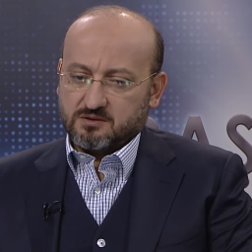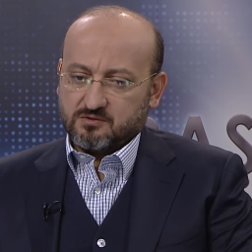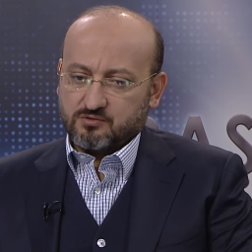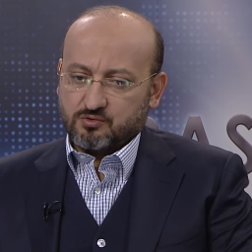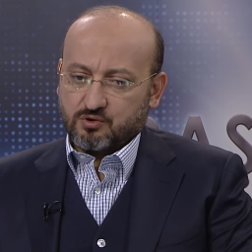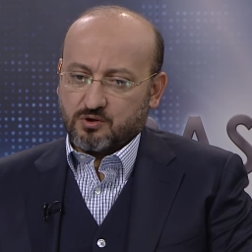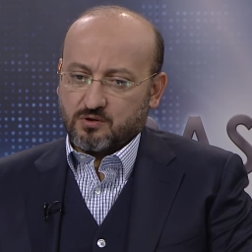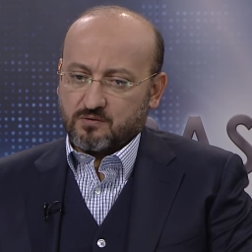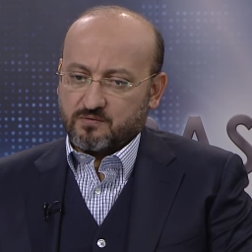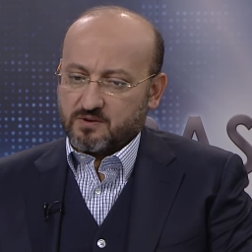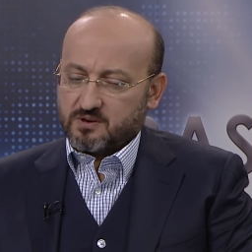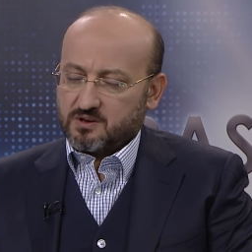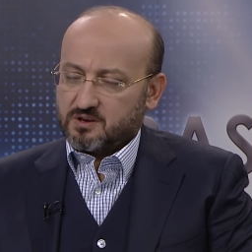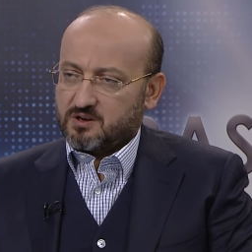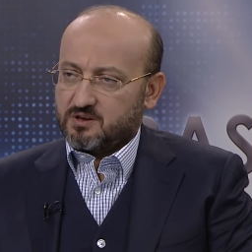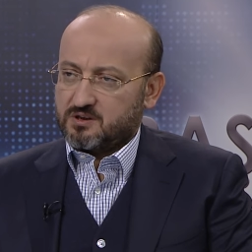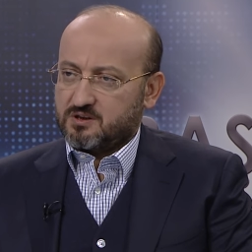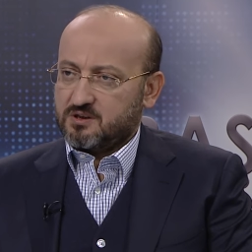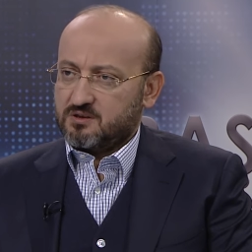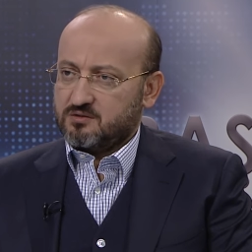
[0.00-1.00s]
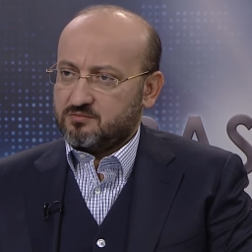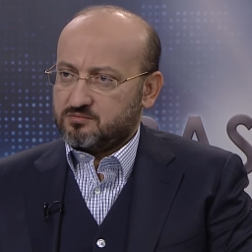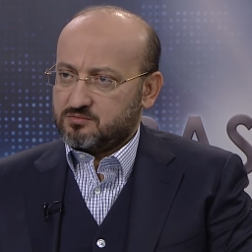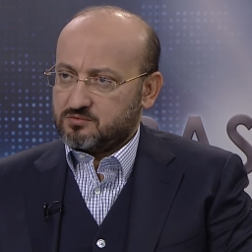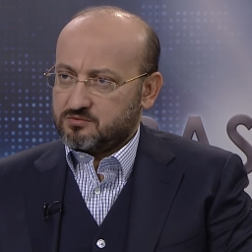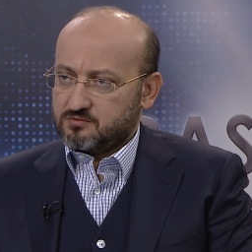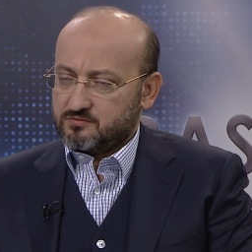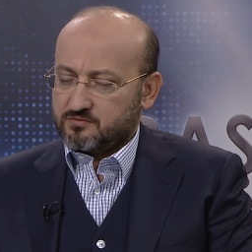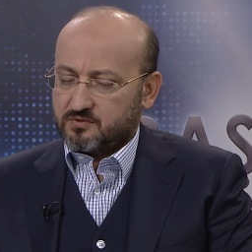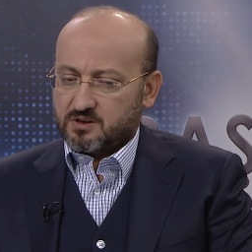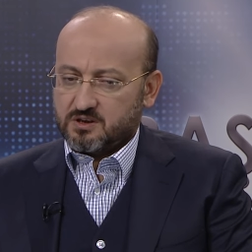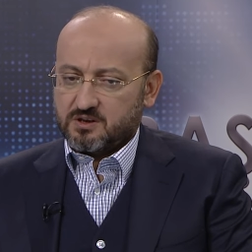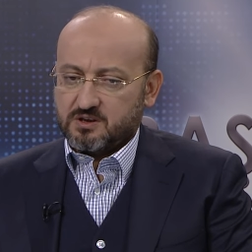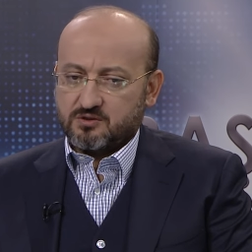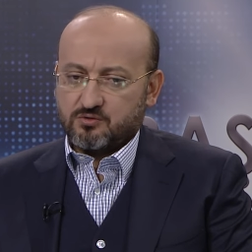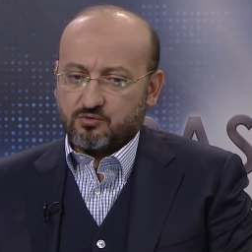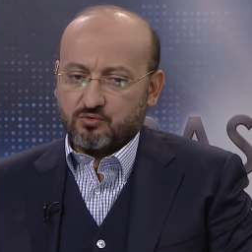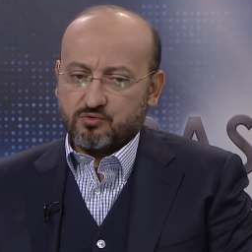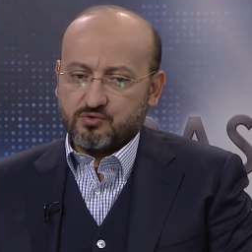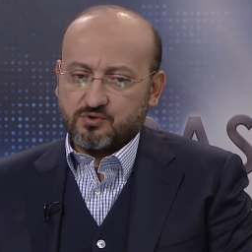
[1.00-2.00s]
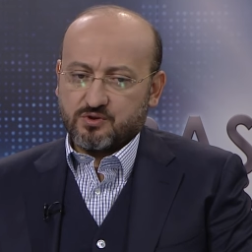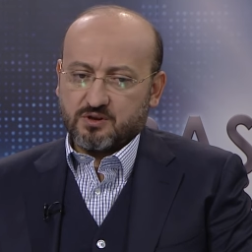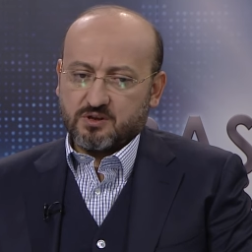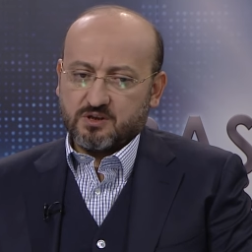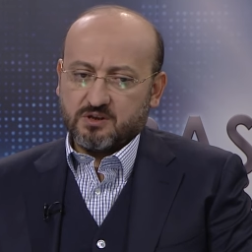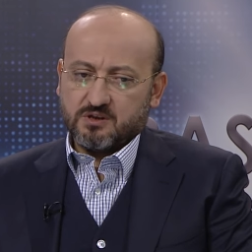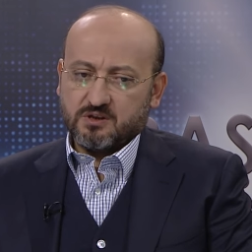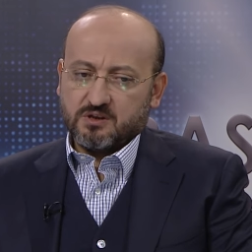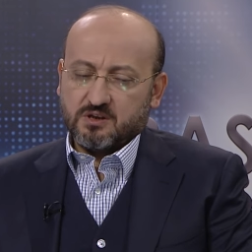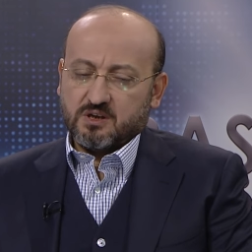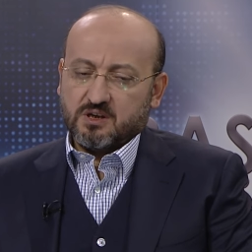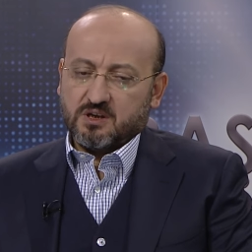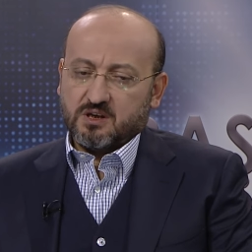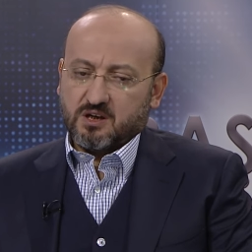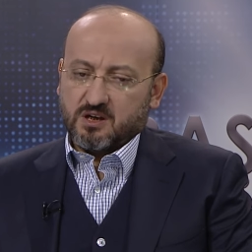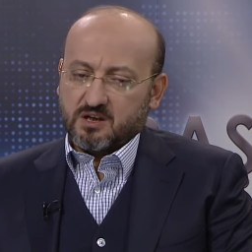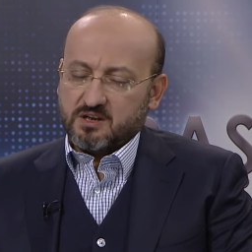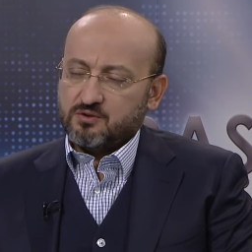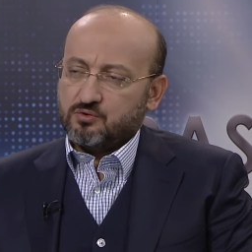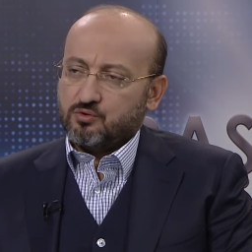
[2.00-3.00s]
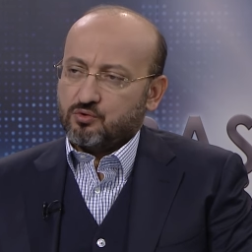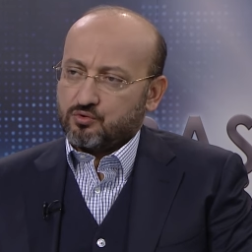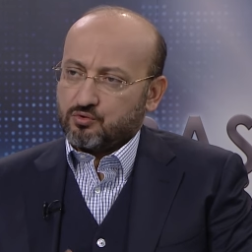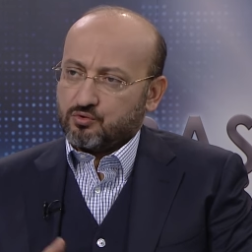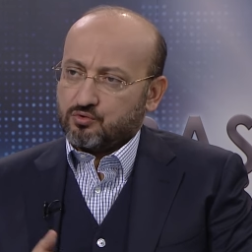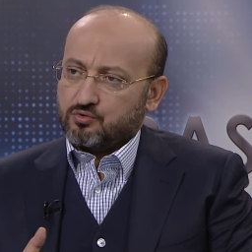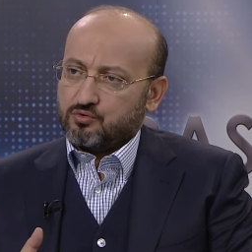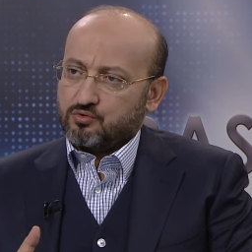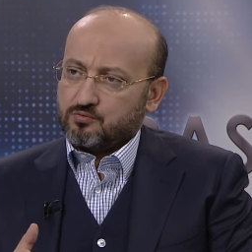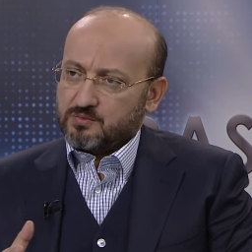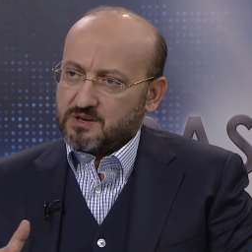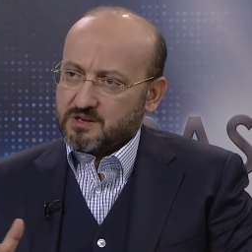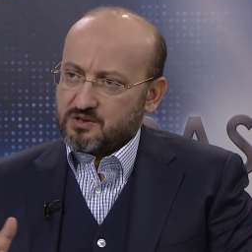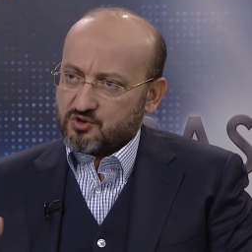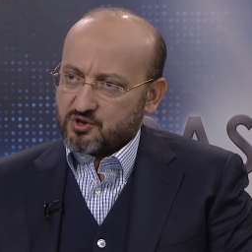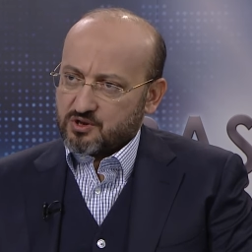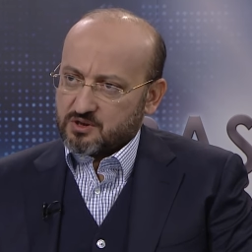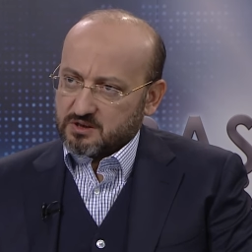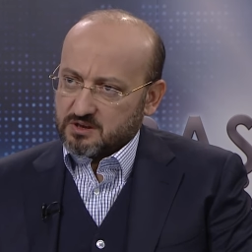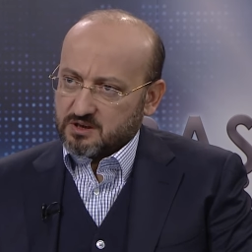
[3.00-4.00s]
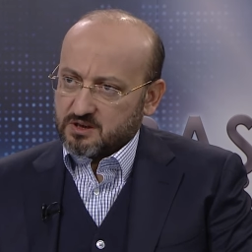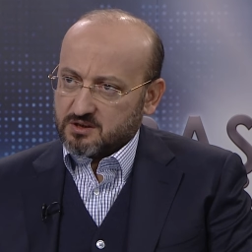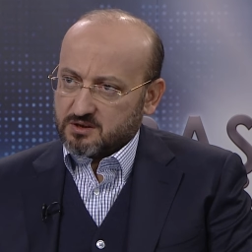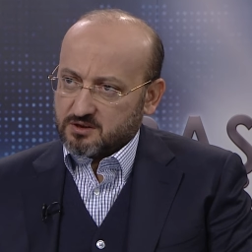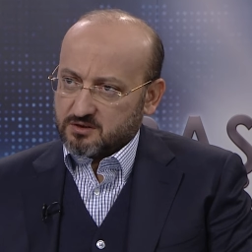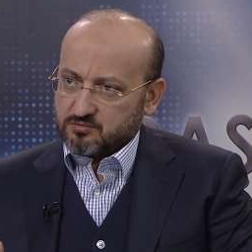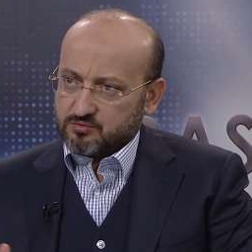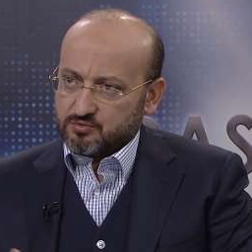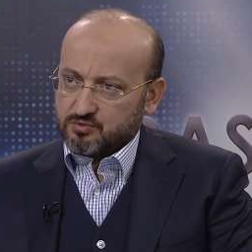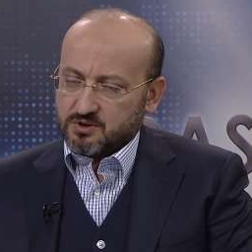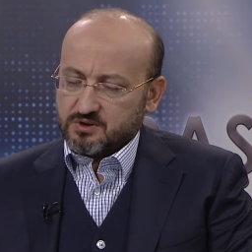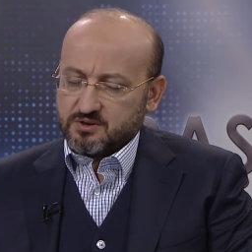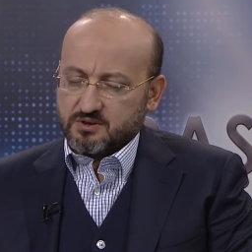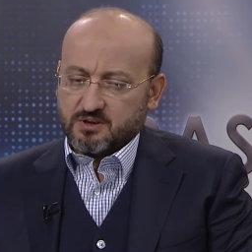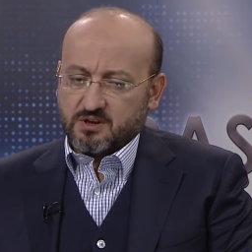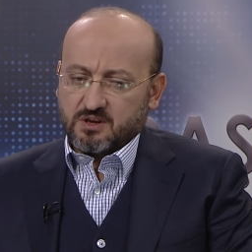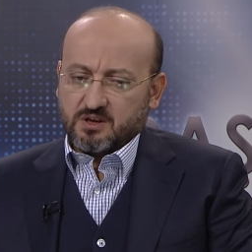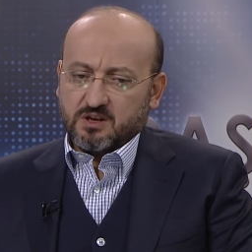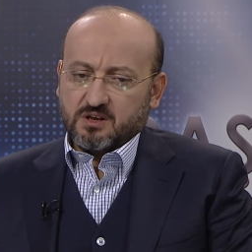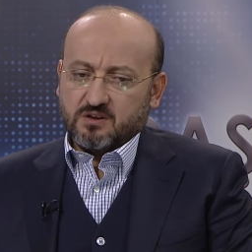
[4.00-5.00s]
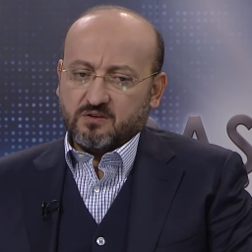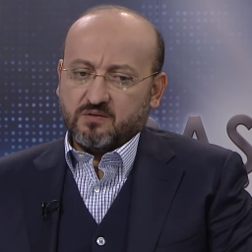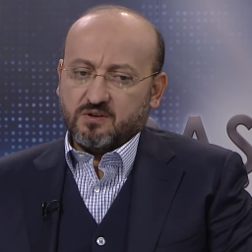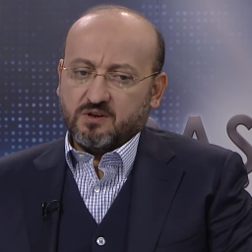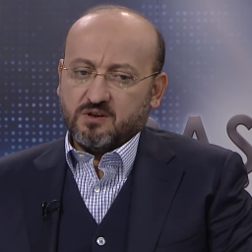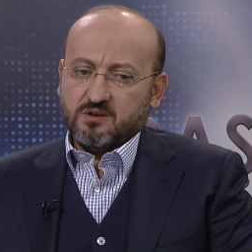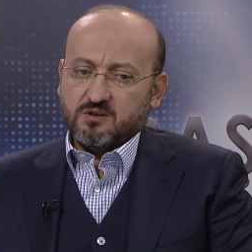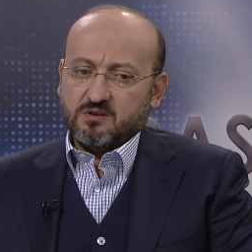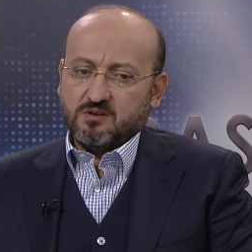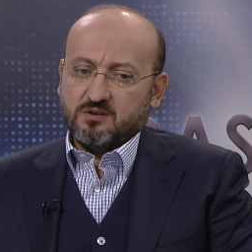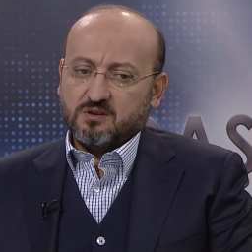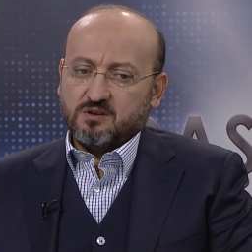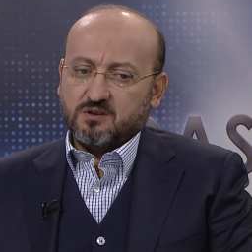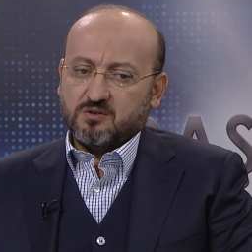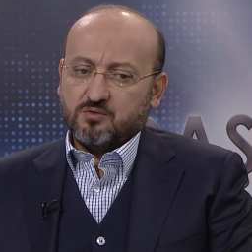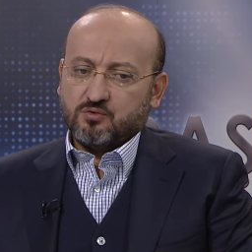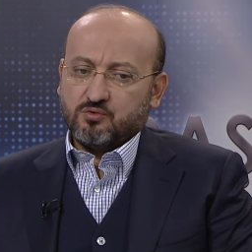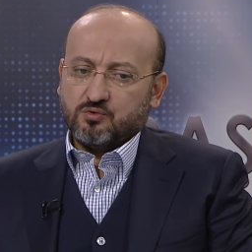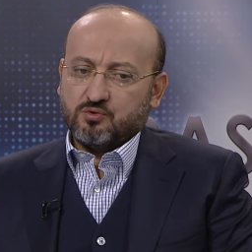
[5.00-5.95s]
e, coğrafyalarda faaliyet gösteren aynı örgütün bileşenleridir bunlar. Ve e,